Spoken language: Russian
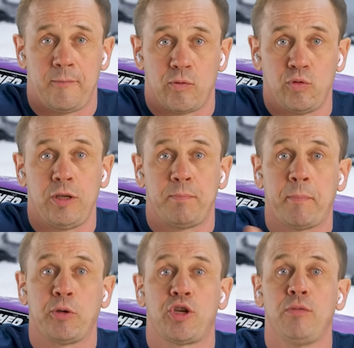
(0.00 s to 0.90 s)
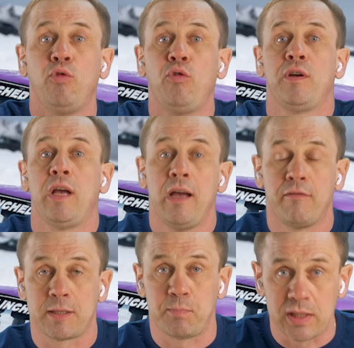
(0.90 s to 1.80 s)
Ну типа почему вы
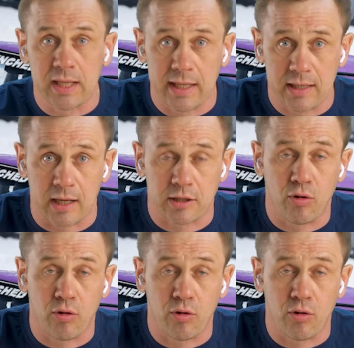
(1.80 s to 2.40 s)
воспитателя?